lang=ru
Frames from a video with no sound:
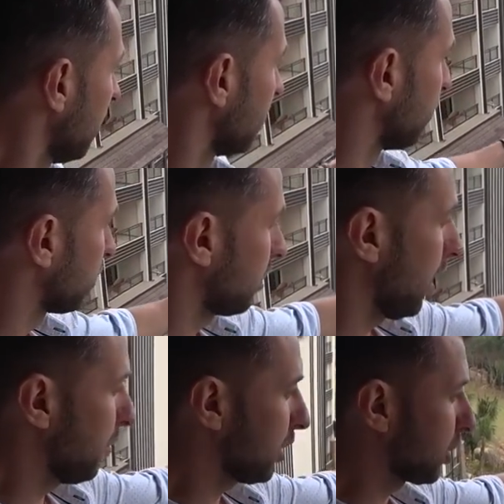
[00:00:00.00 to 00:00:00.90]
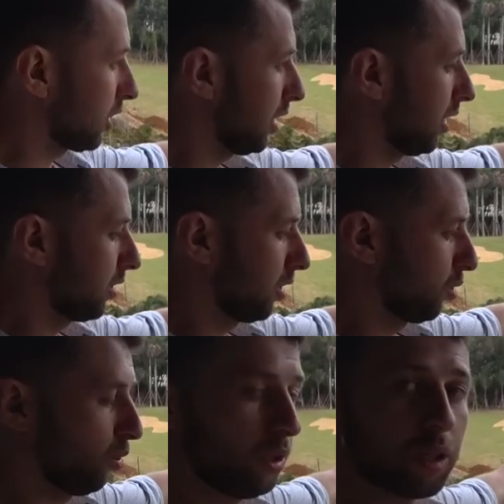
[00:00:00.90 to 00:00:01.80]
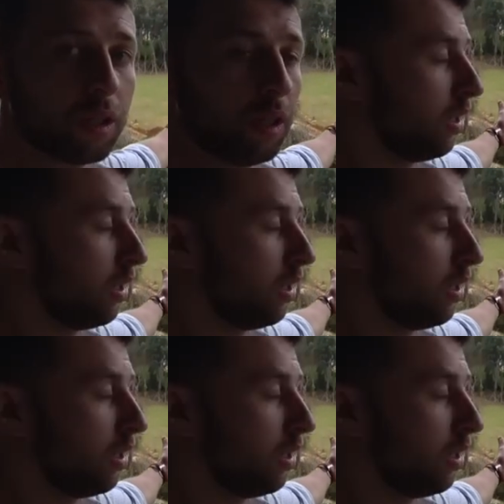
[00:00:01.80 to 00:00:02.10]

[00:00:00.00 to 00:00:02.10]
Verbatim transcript: И вот, опять же, отели территории,